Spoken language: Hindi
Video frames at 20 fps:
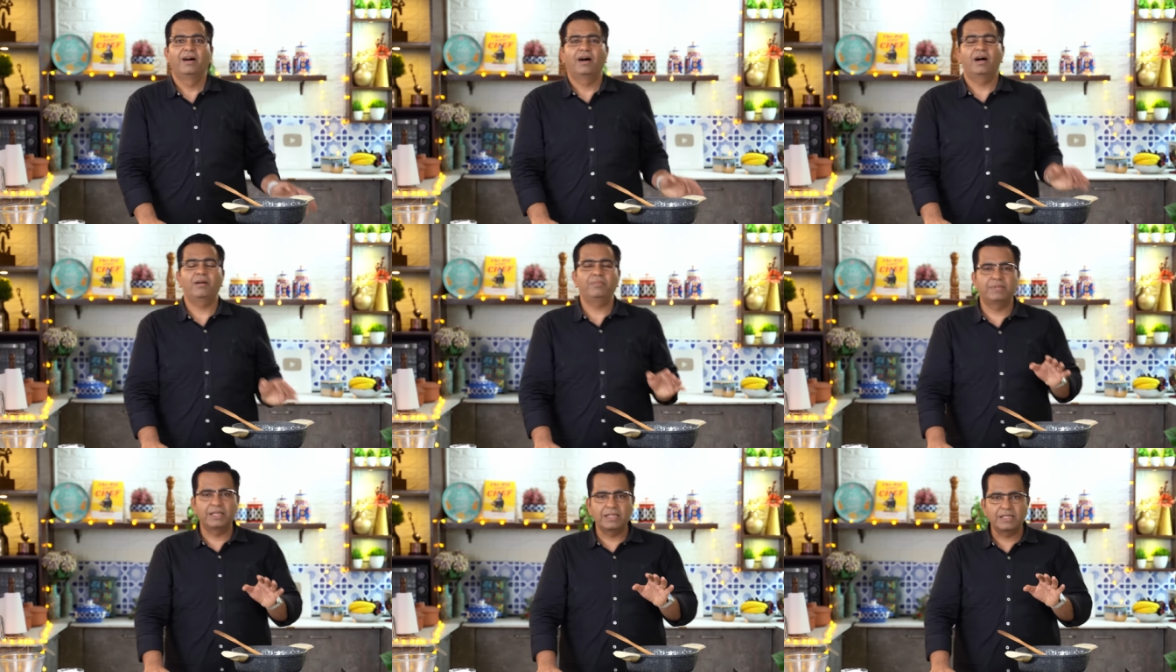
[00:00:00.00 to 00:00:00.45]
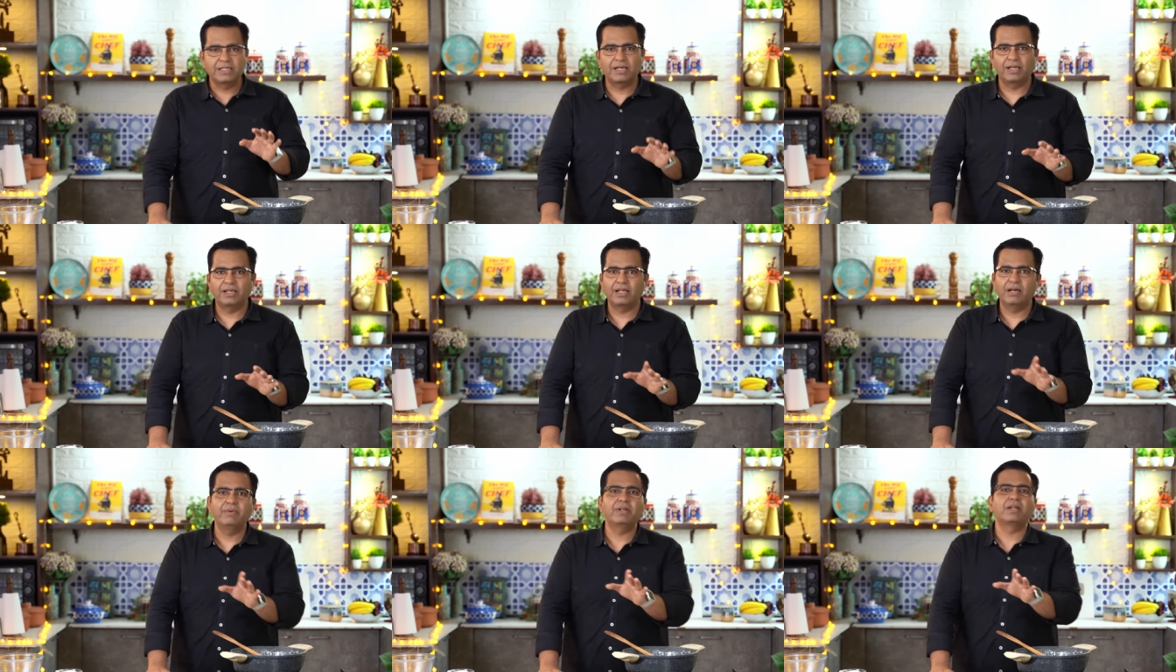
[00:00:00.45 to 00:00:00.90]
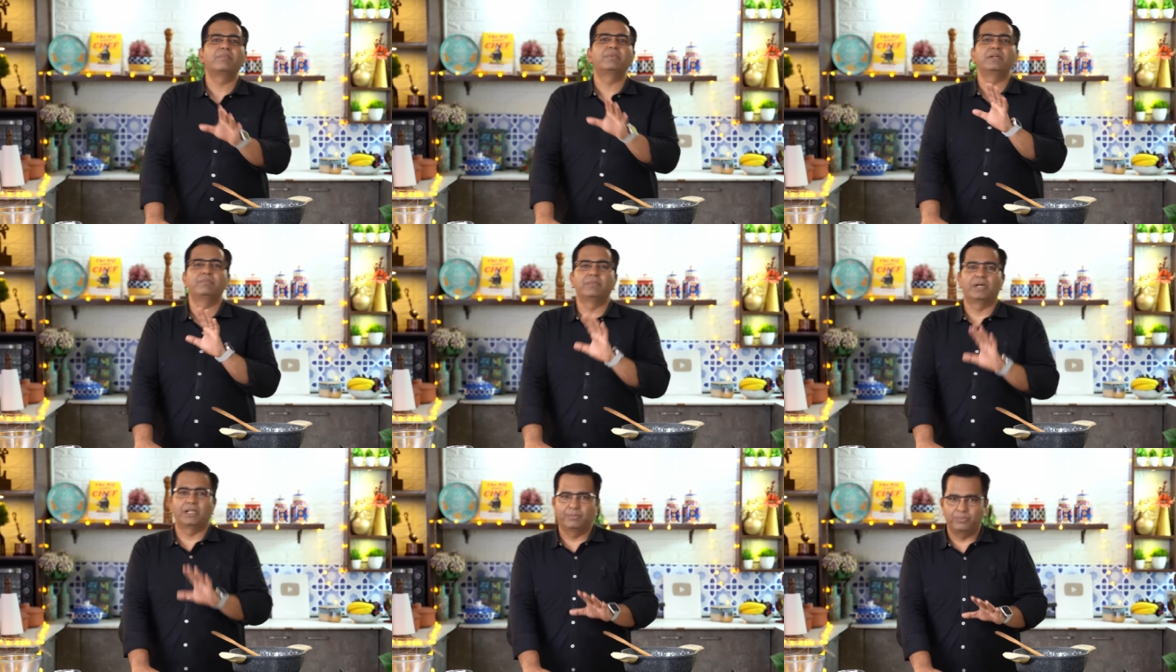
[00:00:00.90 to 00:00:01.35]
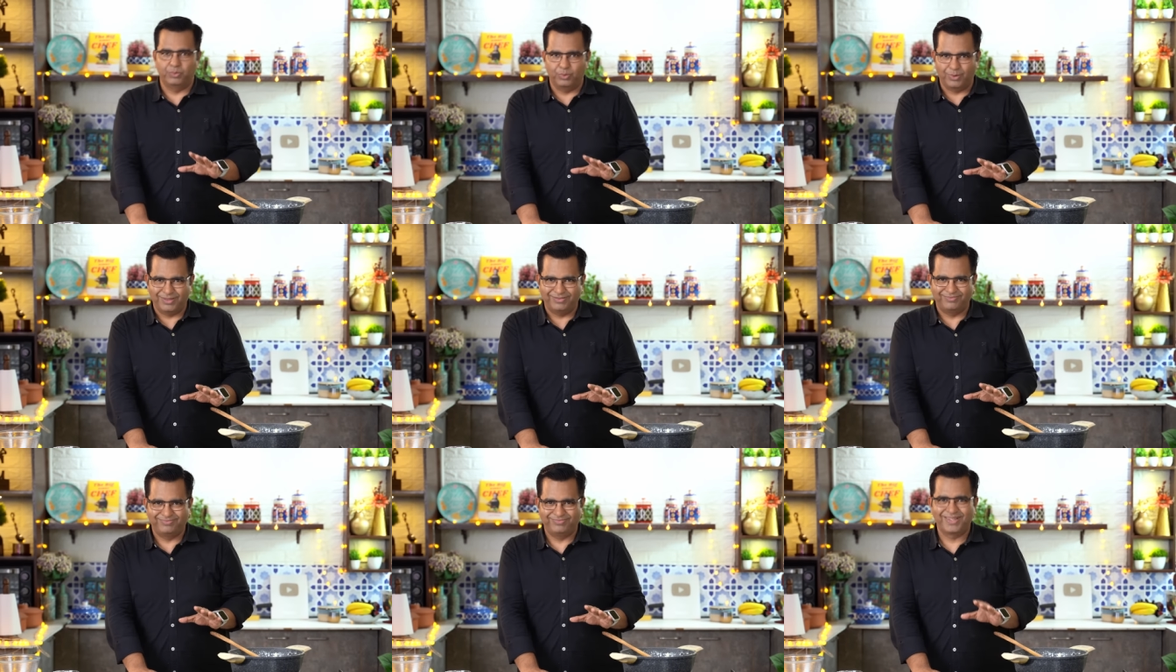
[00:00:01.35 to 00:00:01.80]
अब डिश का नाम है रबड़ी मालपुआ
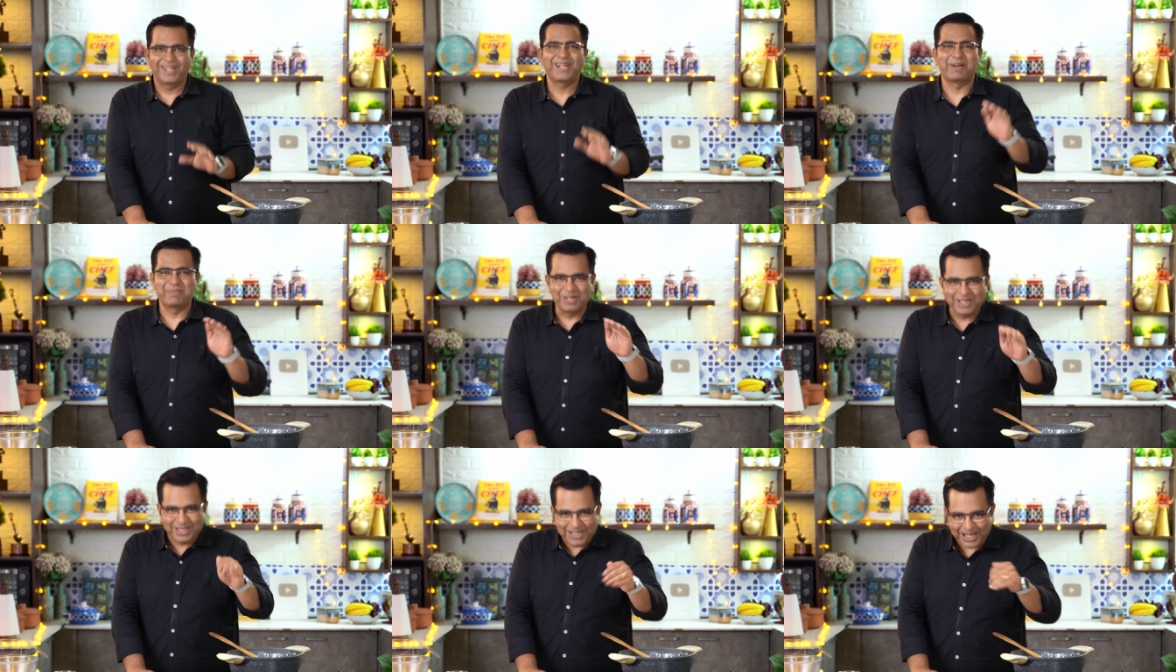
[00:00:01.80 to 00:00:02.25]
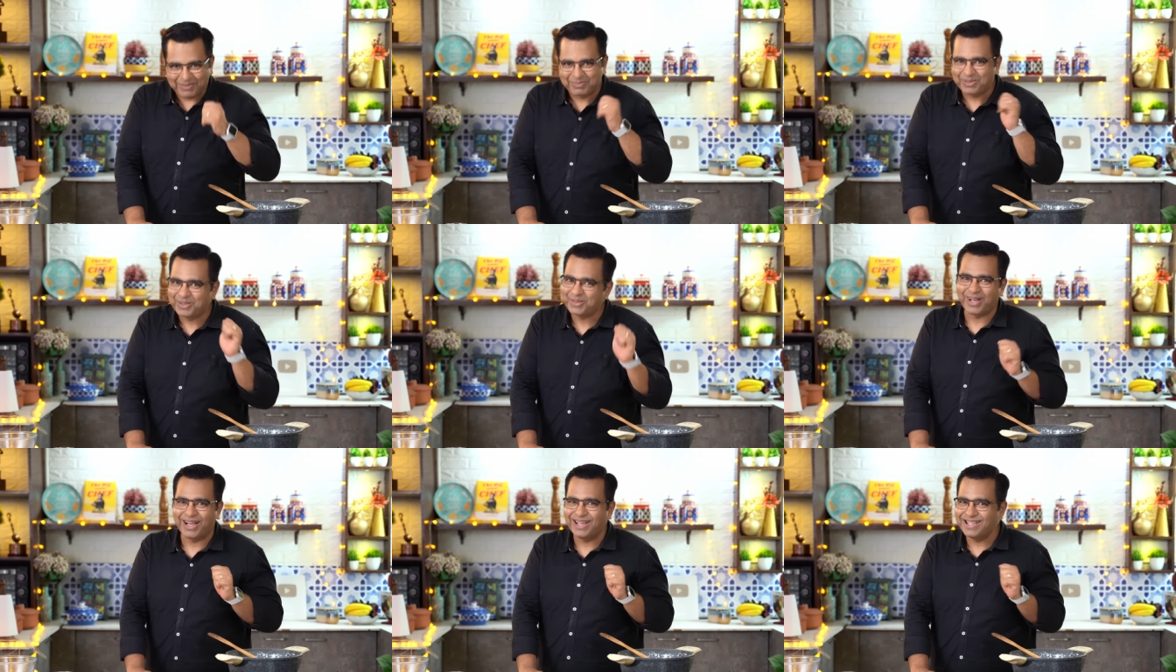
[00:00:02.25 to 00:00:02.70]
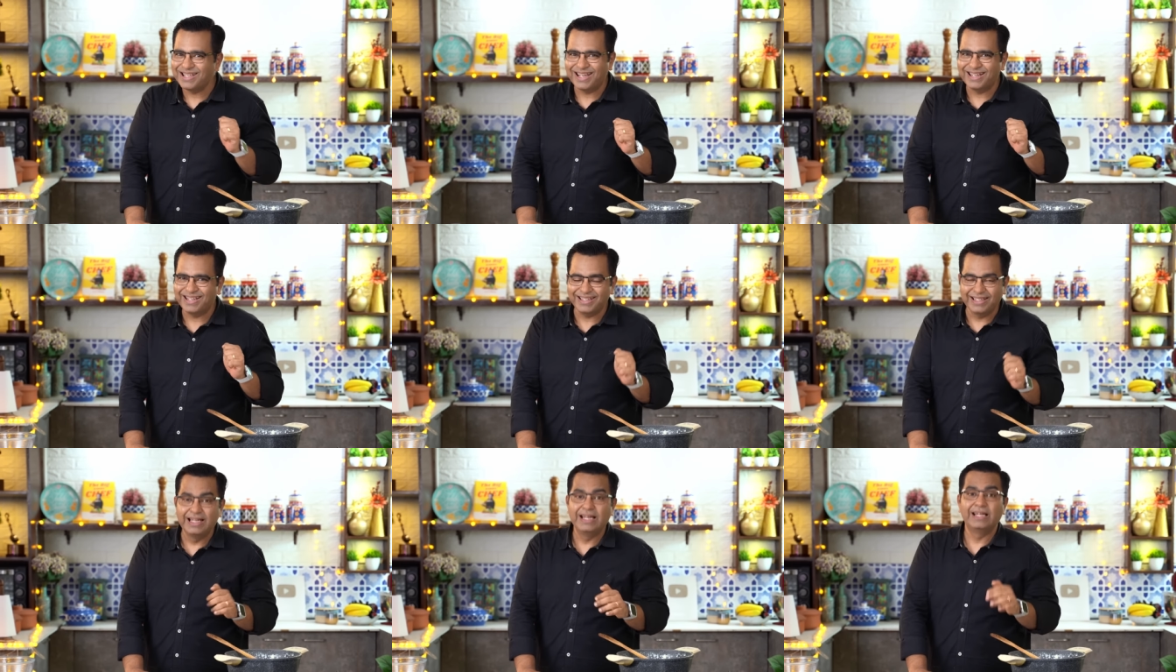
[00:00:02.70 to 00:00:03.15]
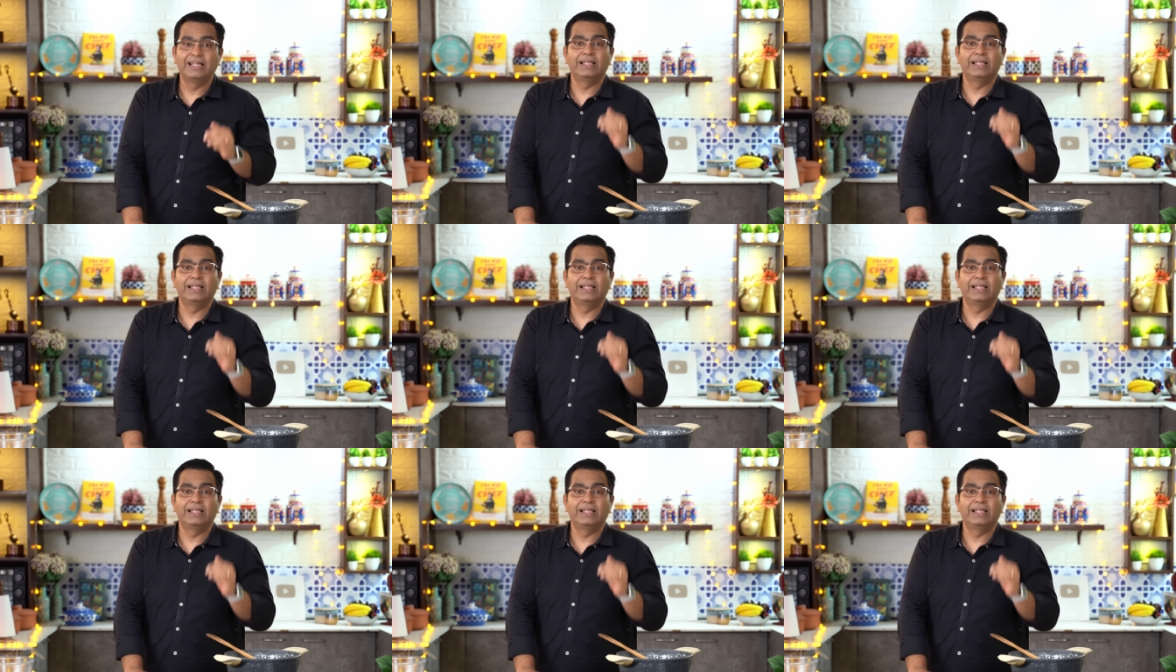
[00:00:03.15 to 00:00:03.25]
रबड़ी साथ में तो खाई जाएगी